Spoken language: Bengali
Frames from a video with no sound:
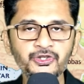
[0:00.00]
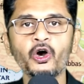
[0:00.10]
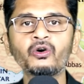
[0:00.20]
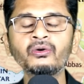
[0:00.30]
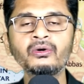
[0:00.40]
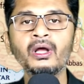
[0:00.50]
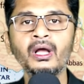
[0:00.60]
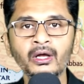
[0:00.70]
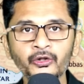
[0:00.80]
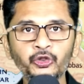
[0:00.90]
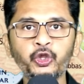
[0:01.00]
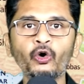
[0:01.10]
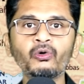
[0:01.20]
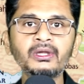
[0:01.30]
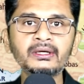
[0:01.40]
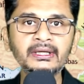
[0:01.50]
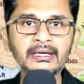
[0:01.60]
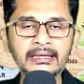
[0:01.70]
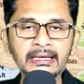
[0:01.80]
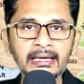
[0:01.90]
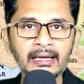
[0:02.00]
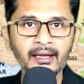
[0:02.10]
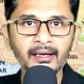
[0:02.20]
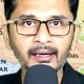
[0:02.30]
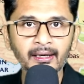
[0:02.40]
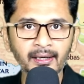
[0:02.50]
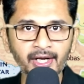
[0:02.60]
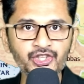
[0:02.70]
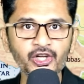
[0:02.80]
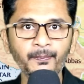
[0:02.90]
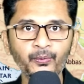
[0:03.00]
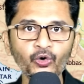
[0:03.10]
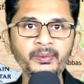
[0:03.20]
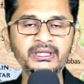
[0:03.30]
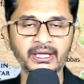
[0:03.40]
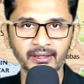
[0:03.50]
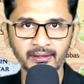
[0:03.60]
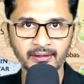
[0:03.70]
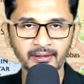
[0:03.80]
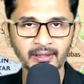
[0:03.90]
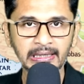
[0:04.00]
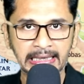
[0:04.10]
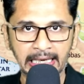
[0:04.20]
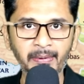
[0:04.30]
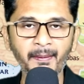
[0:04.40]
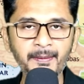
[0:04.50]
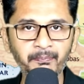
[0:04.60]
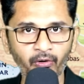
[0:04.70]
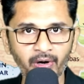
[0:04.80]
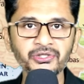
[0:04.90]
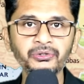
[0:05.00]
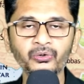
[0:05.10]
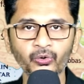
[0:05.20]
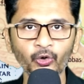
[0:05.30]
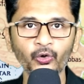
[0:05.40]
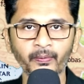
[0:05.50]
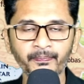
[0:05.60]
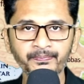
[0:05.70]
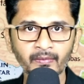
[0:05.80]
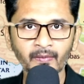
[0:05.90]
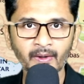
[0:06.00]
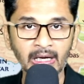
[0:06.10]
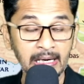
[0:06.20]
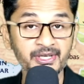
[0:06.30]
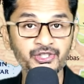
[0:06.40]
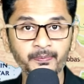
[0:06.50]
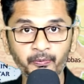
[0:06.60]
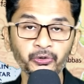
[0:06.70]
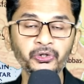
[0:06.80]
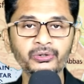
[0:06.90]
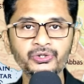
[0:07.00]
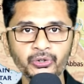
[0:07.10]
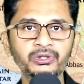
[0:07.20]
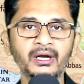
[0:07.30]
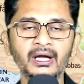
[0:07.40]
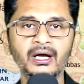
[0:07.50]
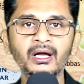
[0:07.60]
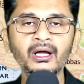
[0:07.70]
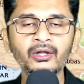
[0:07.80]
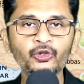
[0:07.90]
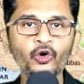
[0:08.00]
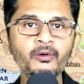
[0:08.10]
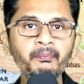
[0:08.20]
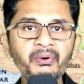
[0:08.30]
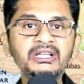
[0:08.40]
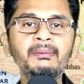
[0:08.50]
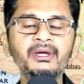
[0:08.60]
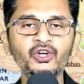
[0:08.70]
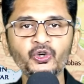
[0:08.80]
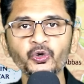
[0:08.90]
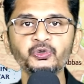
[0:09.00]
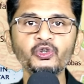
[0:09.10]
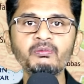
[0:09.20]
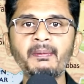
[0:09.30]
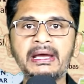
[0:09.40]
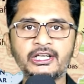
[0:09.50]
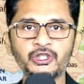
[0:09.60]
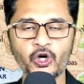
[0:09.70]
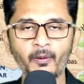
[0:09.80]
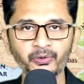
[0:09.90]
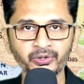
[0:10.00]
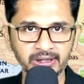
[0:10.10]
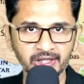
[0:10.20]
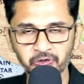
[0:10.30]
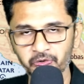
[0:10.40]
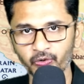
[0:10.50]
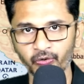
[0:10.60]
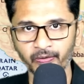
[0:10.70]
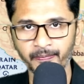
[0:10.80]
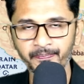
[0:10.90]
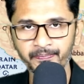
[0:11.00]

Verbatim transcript: যখন দখলদারদেরকে নিজের ভূমিতে এইভাবে পরাজিত করল হামাসের প্রতিরোধ যোদ্ধারা তখন পৃথিবী নতুনভাবে একটা স্বপ্ন দেখতে শুরু করলো